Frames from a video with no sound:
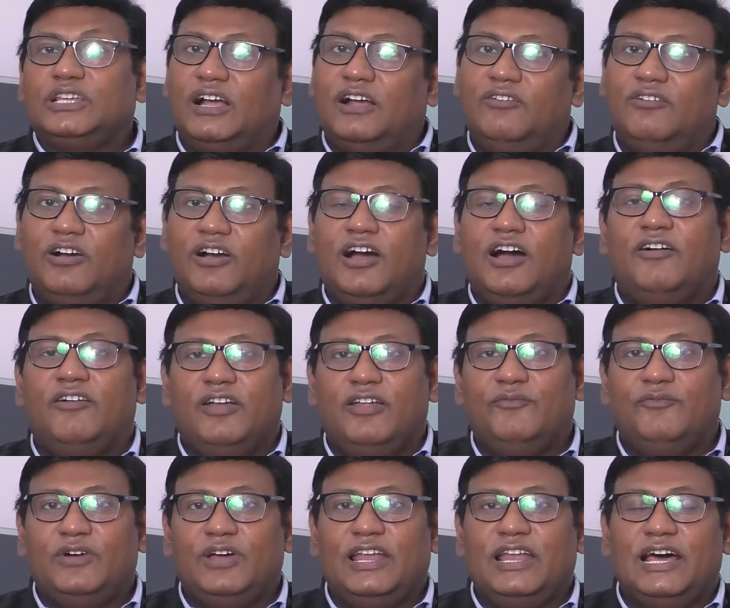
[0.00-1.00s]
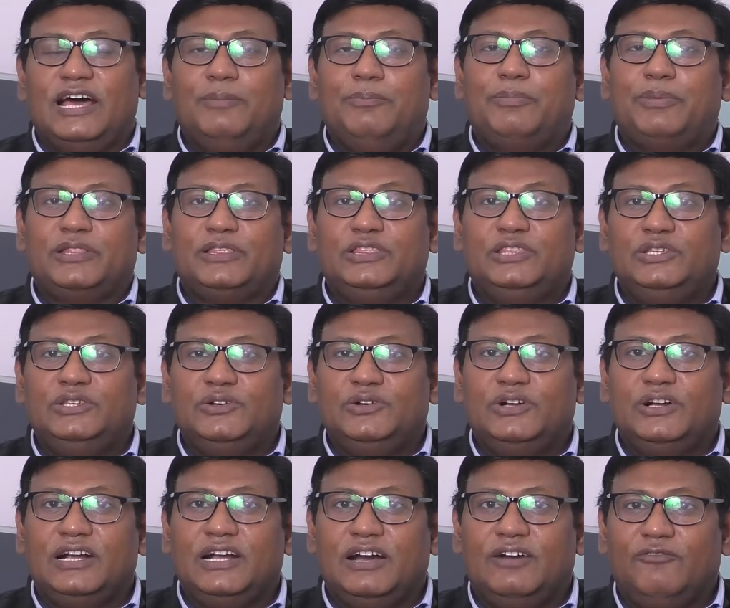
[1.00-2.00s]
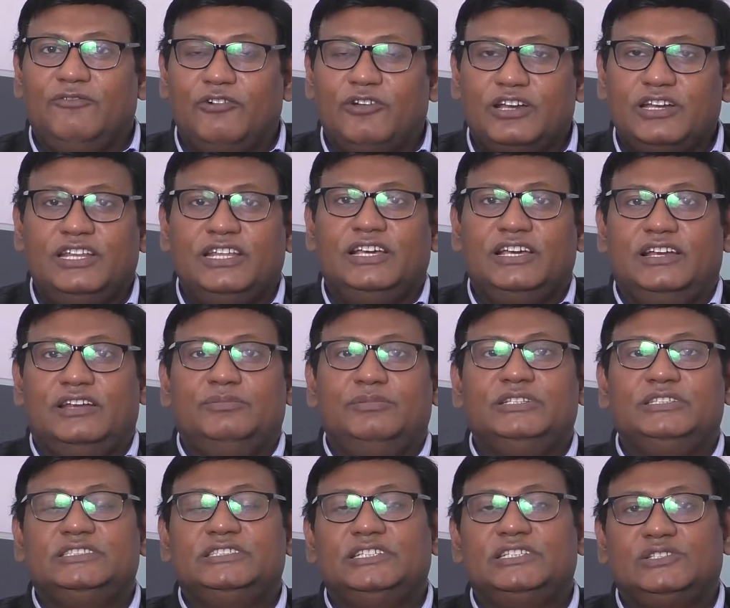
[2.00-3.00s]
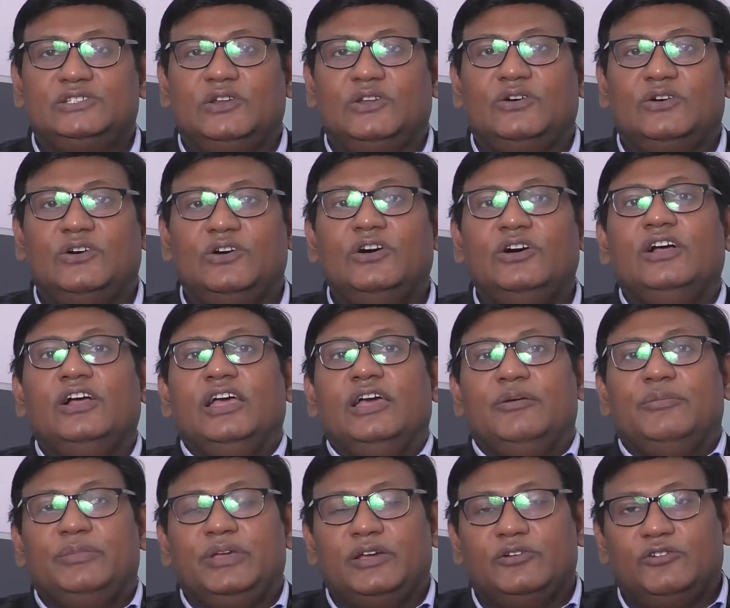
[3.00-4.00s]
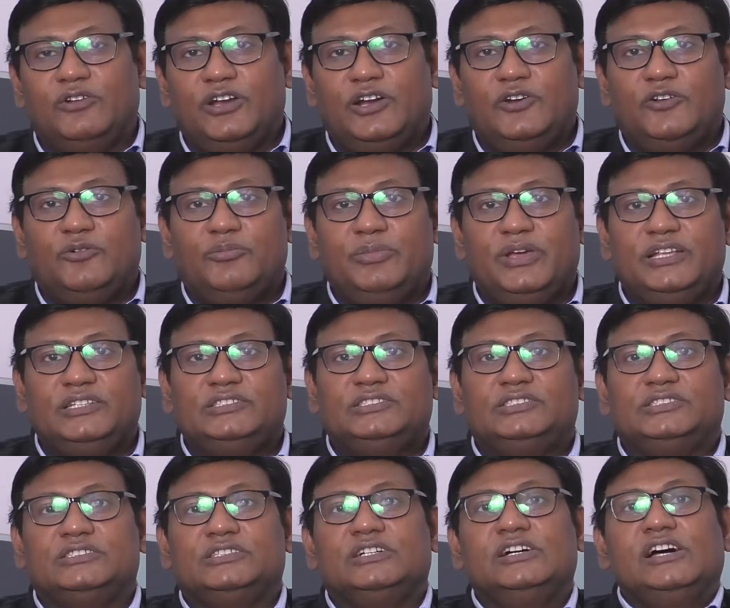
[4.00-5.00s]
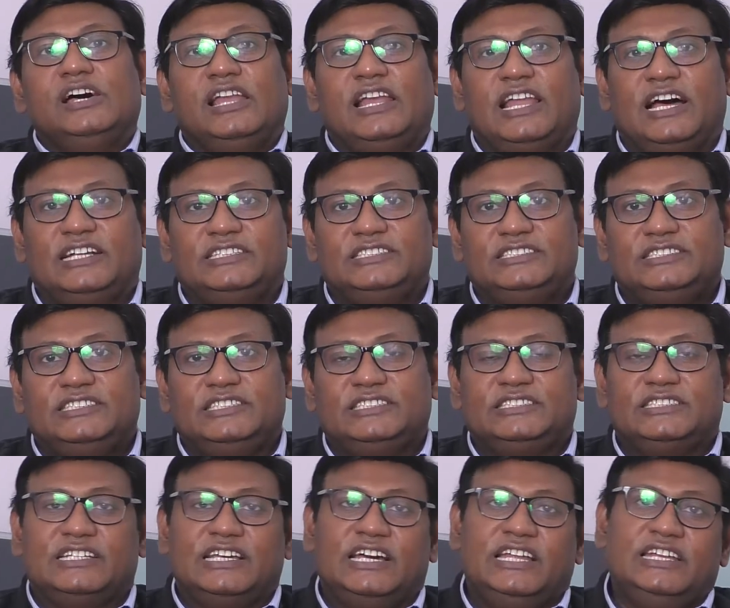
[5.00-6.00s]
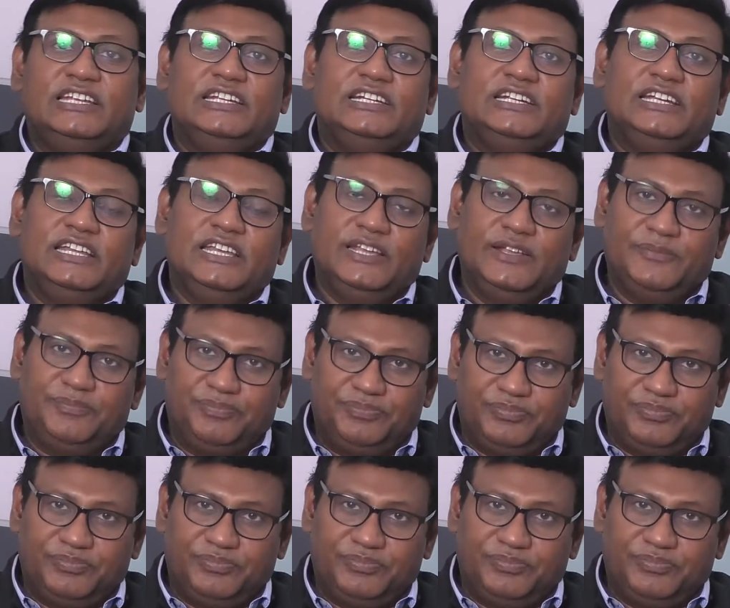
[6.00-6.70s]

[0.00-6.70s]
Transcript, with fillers: తక్కువ కావడం వల్ల ప్రతి ఒక్క వర్టికల్ బిజినెస్లో మీకున్న డొమైన్స్ లాజిస్టిక్స్ కానివ్వండి